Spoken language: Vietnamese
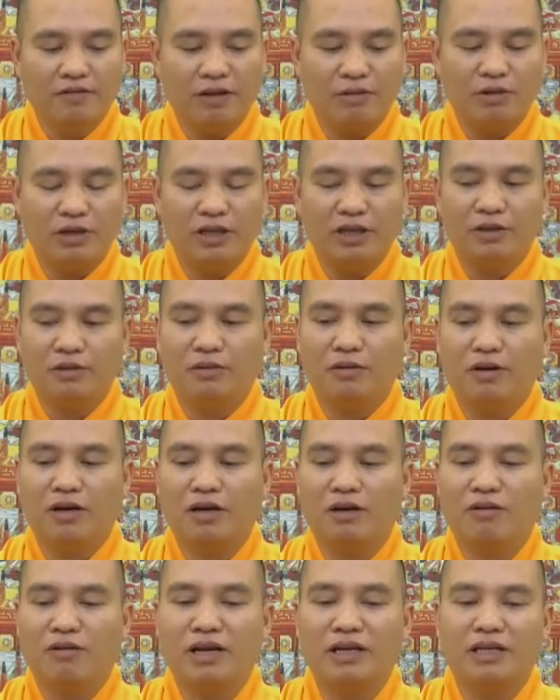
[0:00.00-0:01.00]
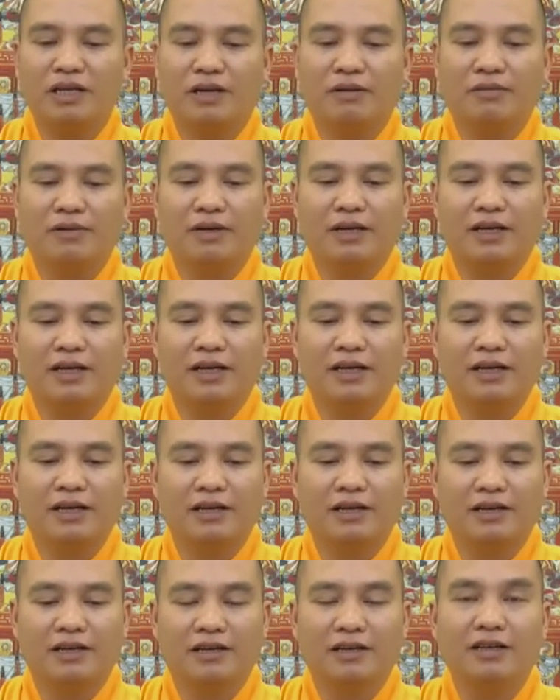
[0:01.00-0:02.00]
và một điều à, quan trọng
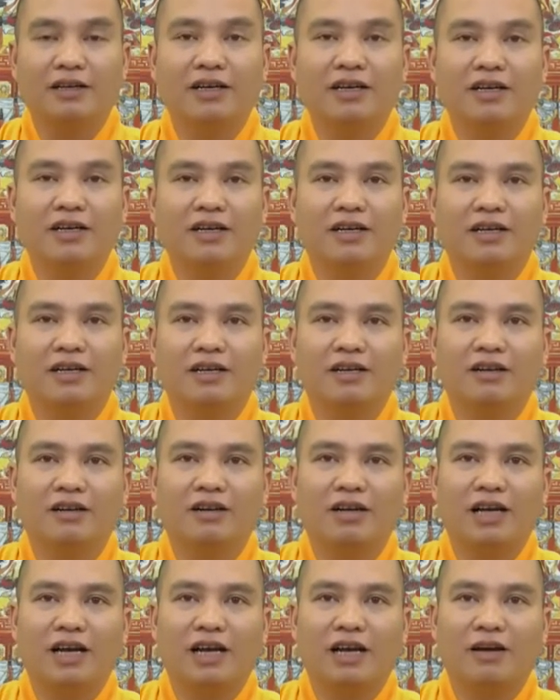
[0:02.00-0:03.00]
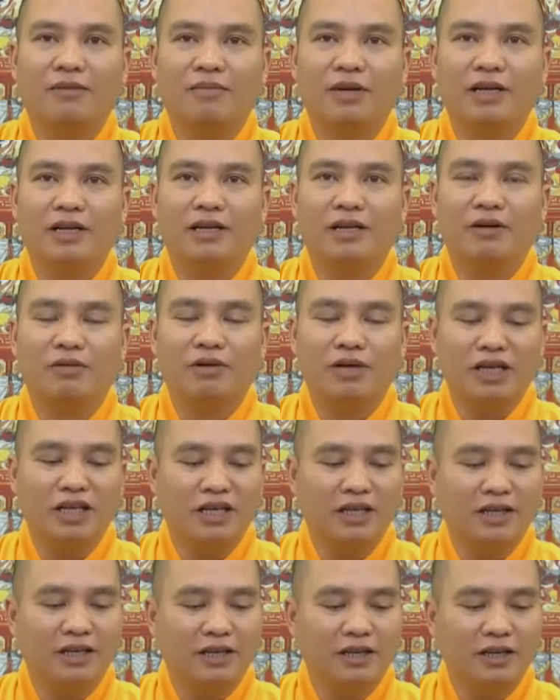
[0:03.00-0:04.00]
nữa đó là mình đọc
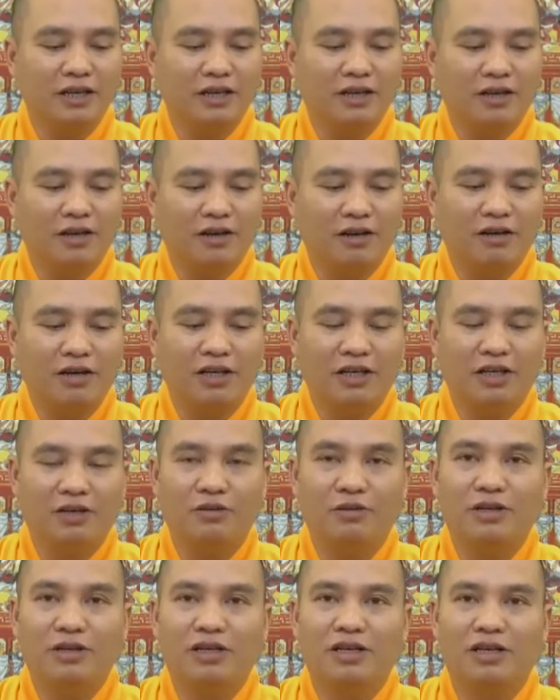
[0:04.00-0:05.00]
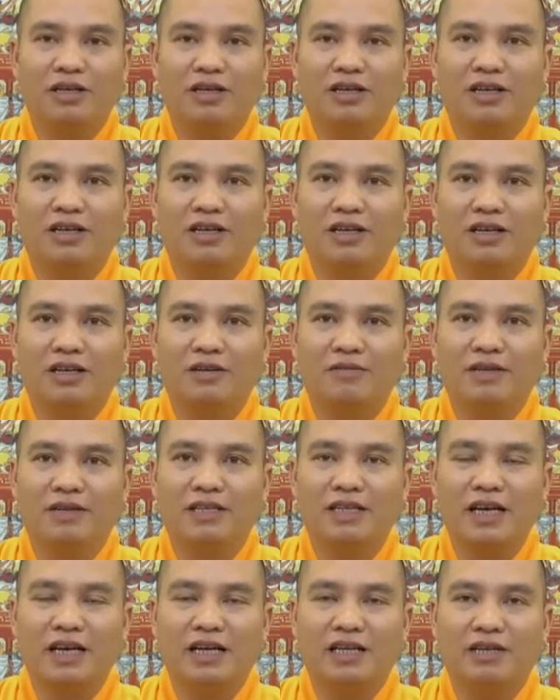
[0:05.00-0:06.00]
kinh có hiểu được lời
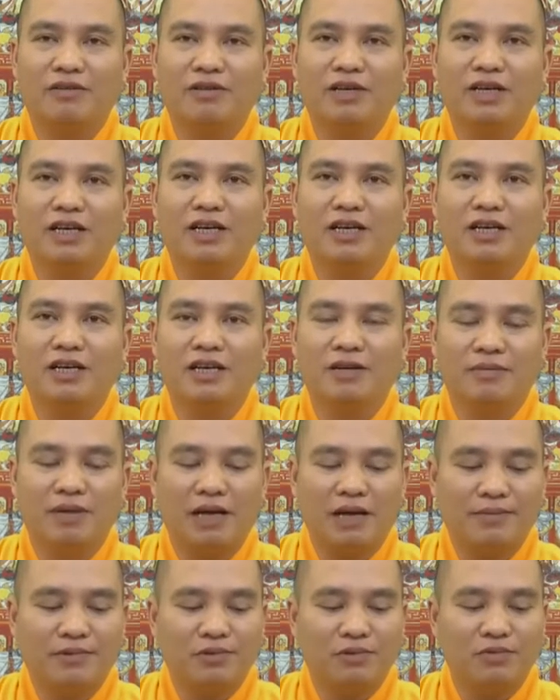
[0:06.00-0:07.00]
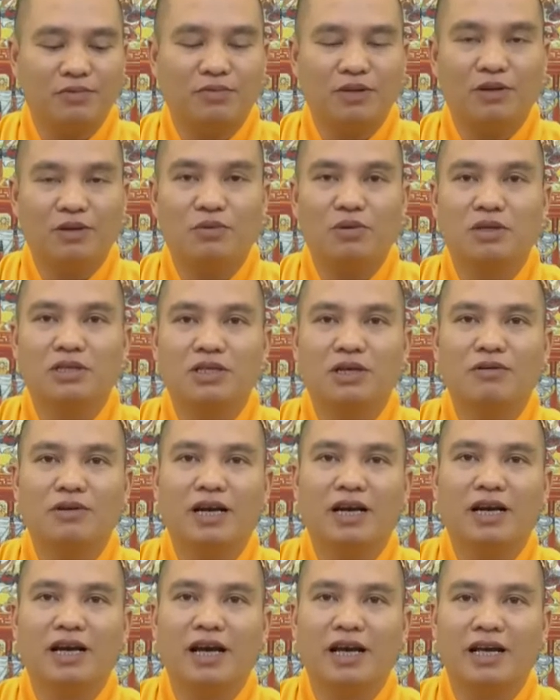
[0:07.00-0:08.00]
Phật dạy trong kinh để mà áp dụng vào cuộc sống
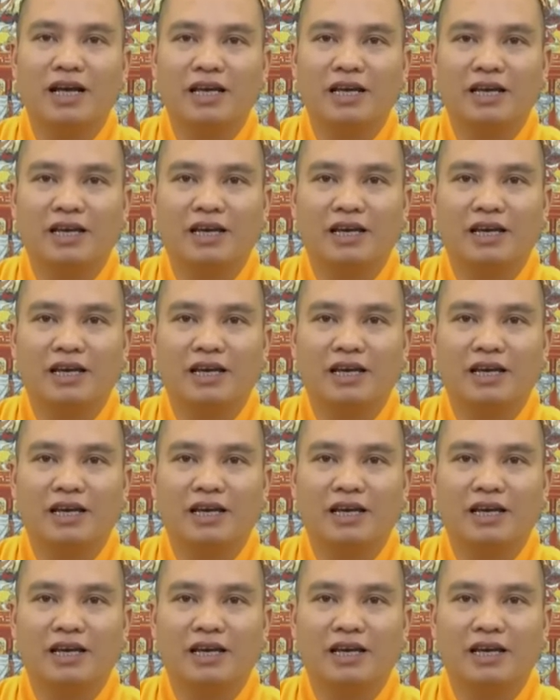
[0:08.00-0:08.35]
hàng ngày